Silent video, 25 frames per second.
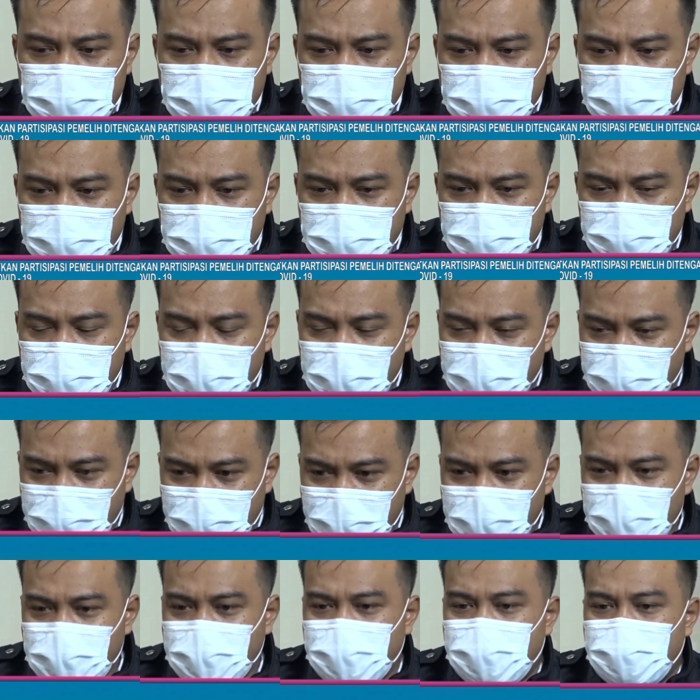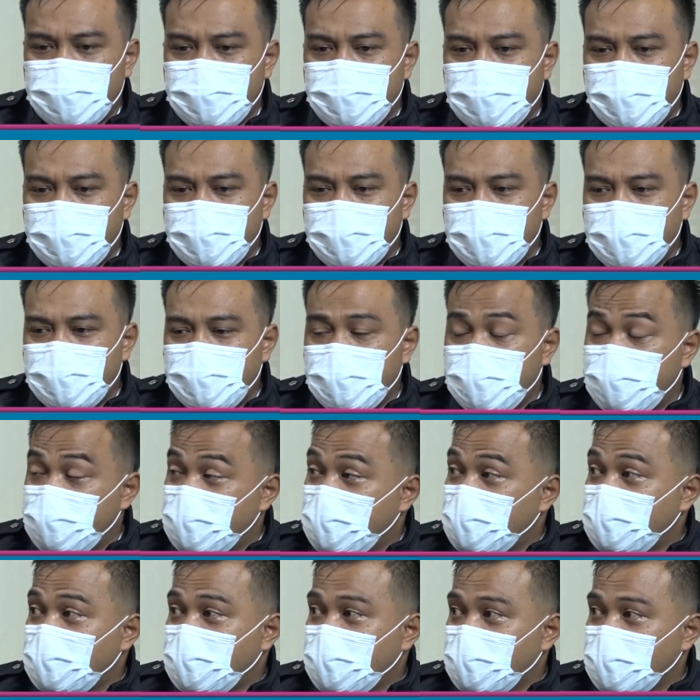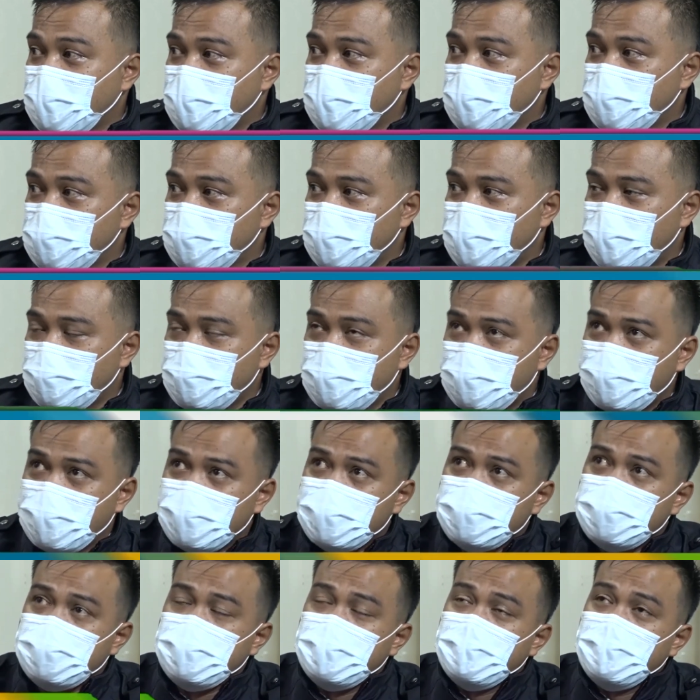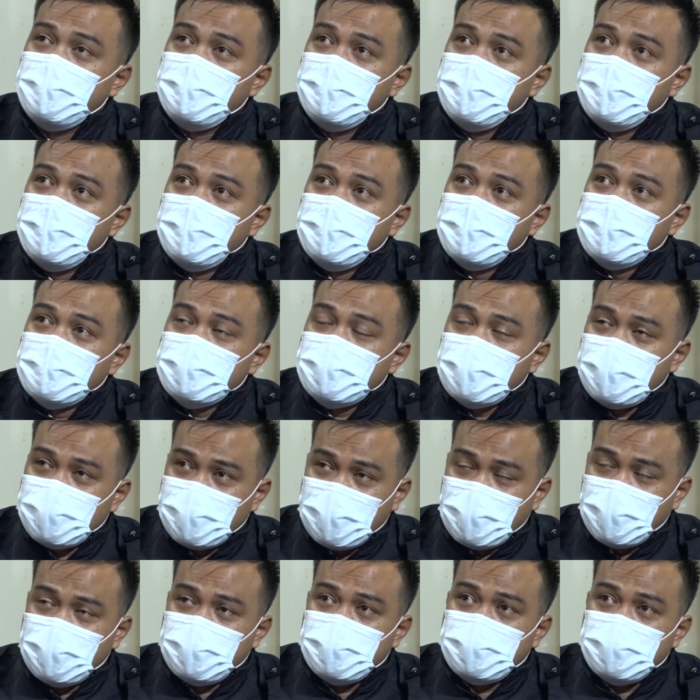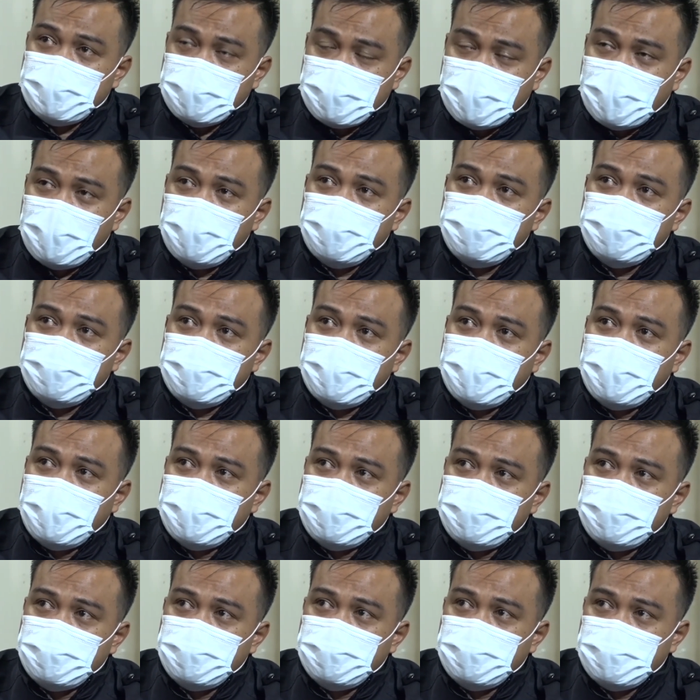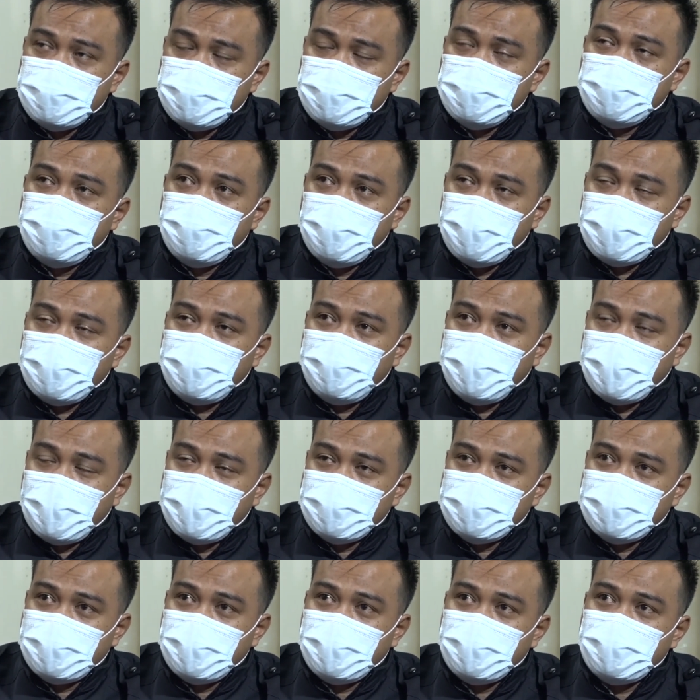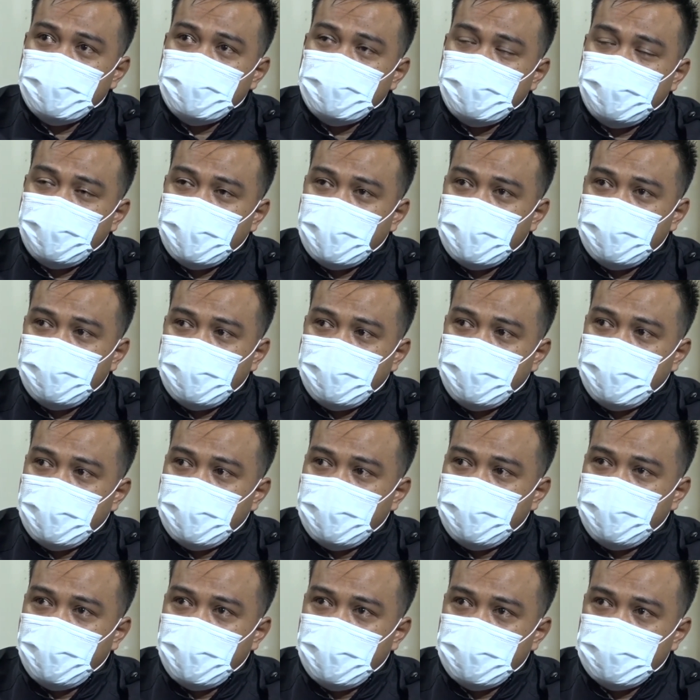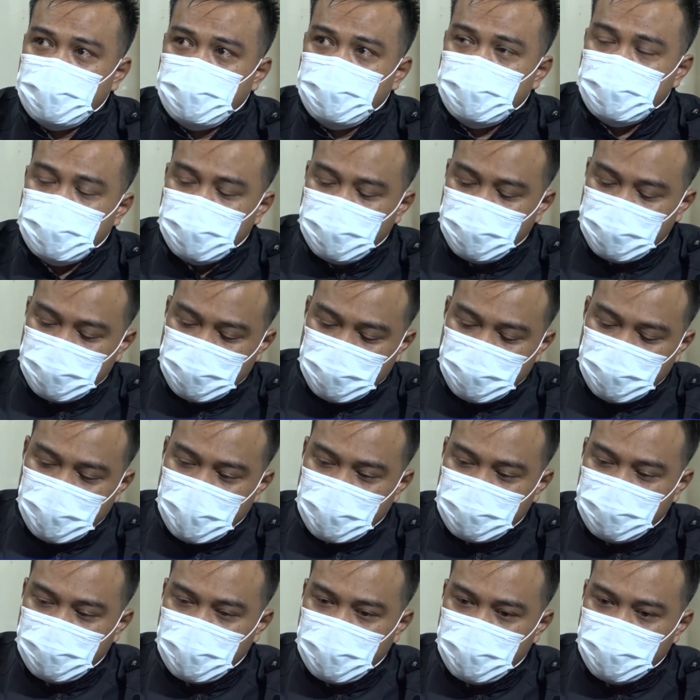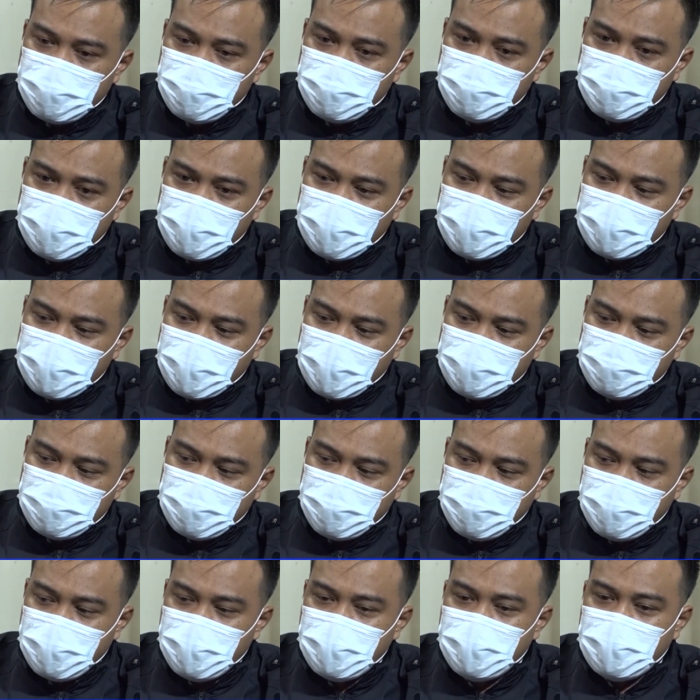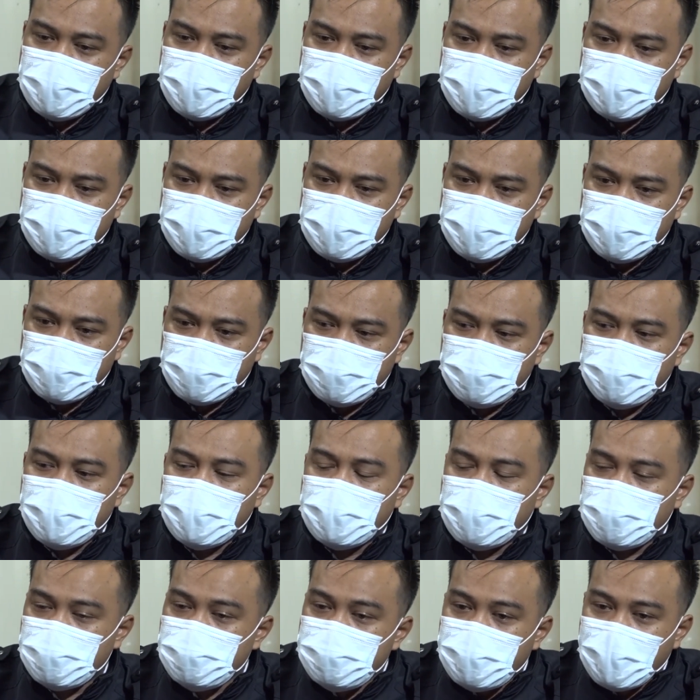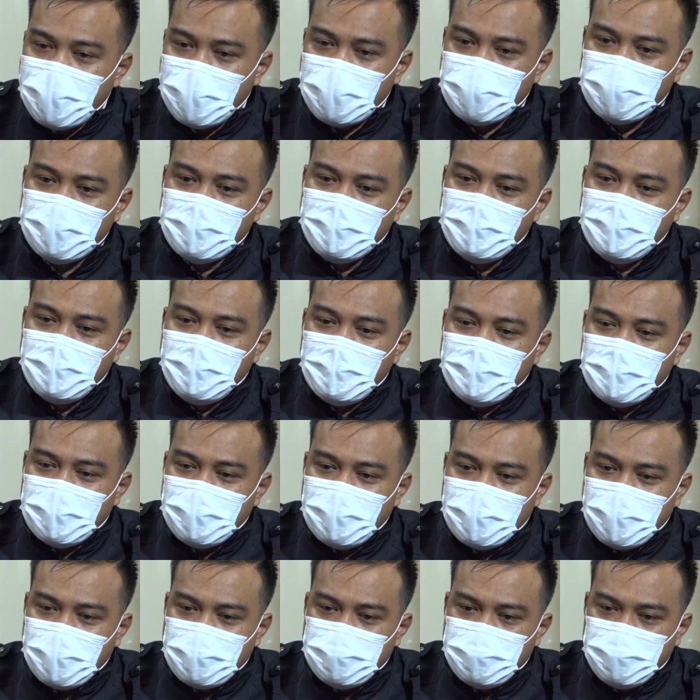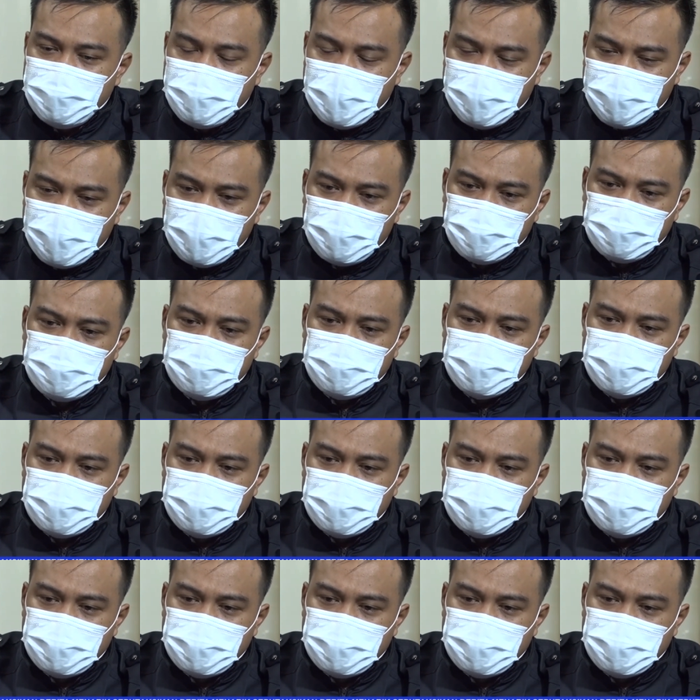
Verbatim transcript: e, bagaimana PPDP mendatangi itu dan memang saya sangat salut dan luar biasa kepada PPDP itu betul-betul melakukan pendataan pemilih dari rumah ke rumah dan memang